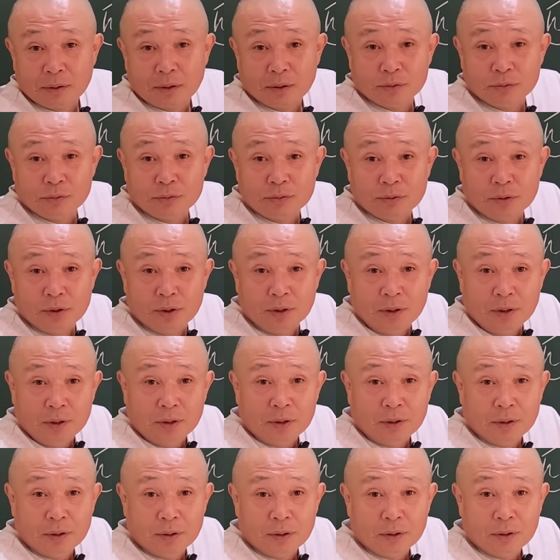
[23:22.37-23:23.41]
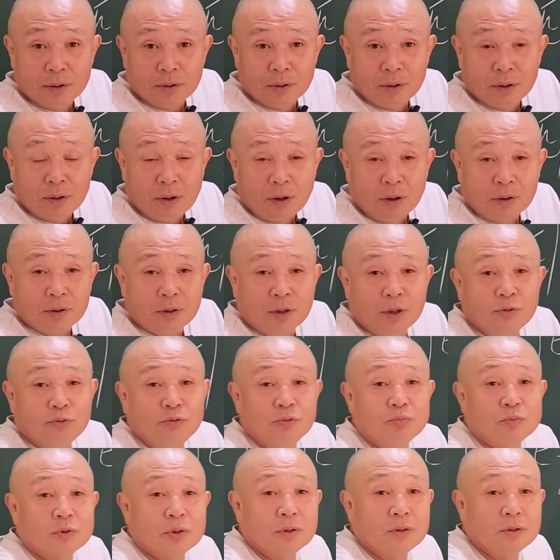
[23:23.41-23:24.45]
개수들이?
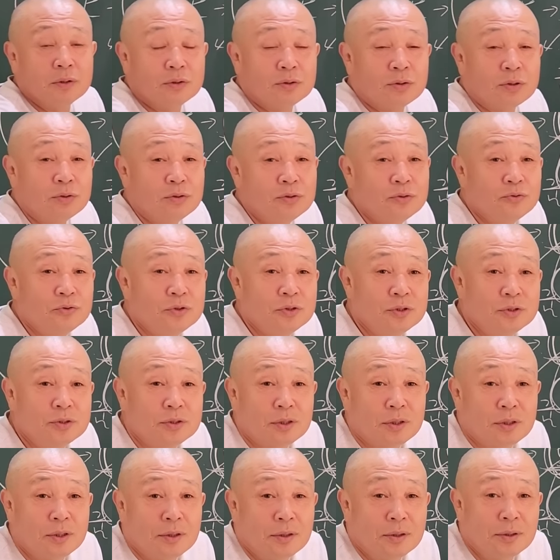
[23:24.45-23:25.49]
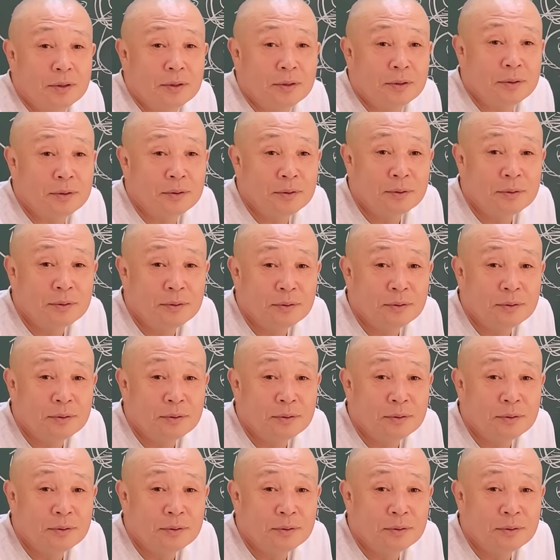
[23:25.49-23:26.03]
개수 입장에 이게 천을귀인이잖아.